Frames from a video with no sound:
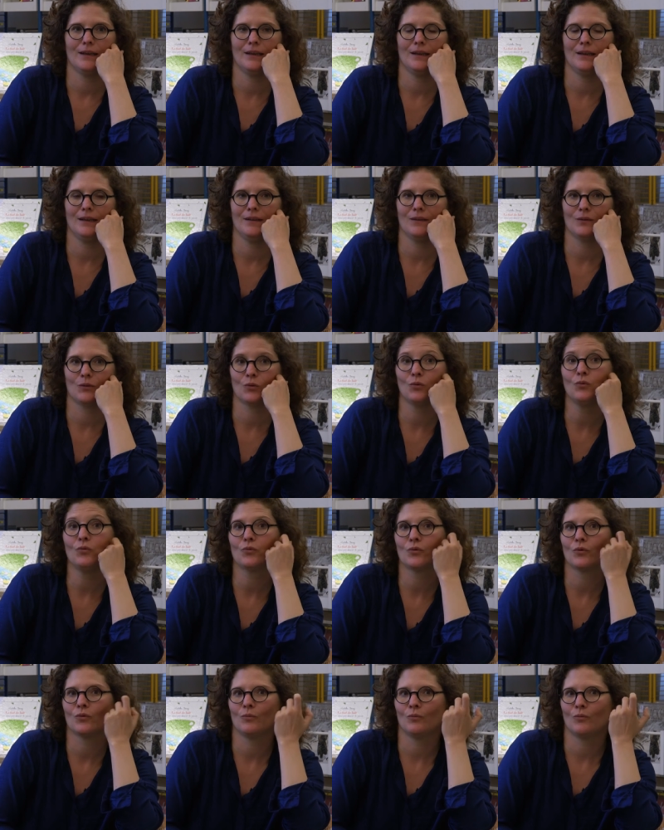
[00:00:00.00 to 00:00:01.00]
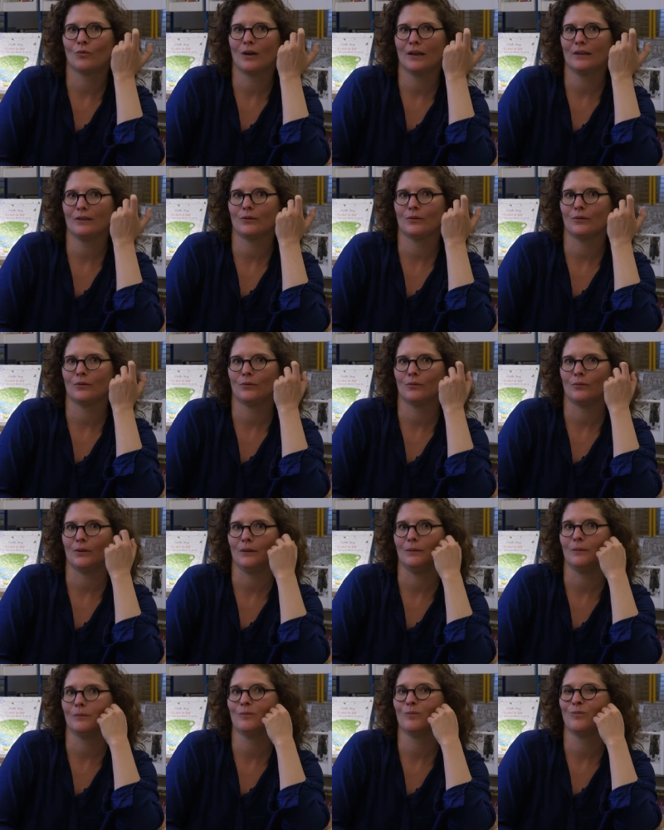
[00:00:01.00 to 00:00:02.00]
il se trouve que moi, je
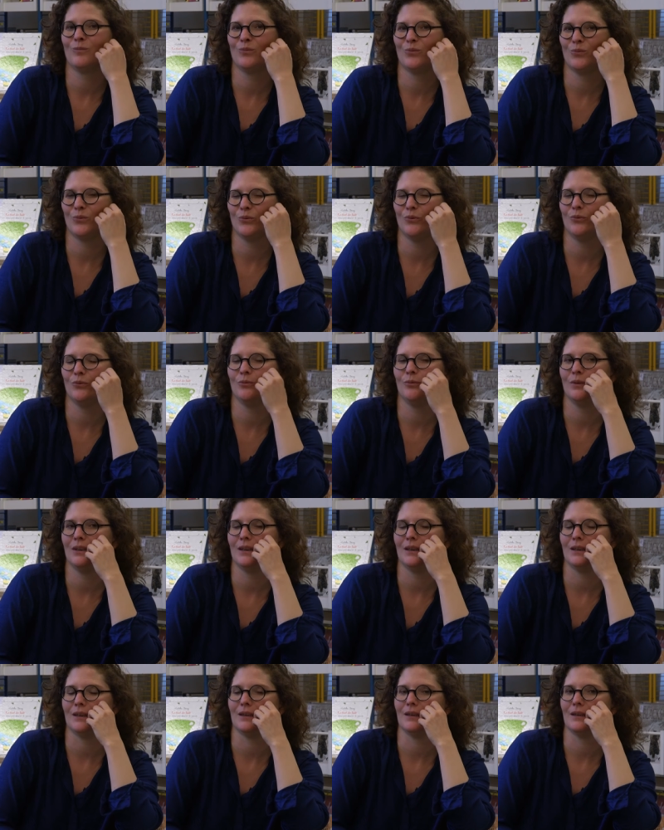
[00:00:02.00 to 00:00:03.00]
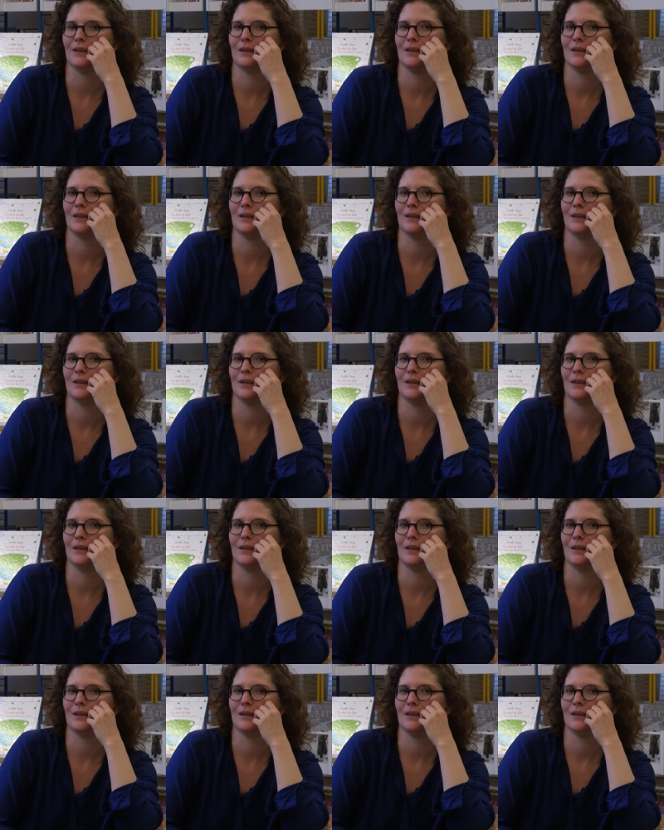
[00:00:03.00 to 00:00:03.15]
suis plus douée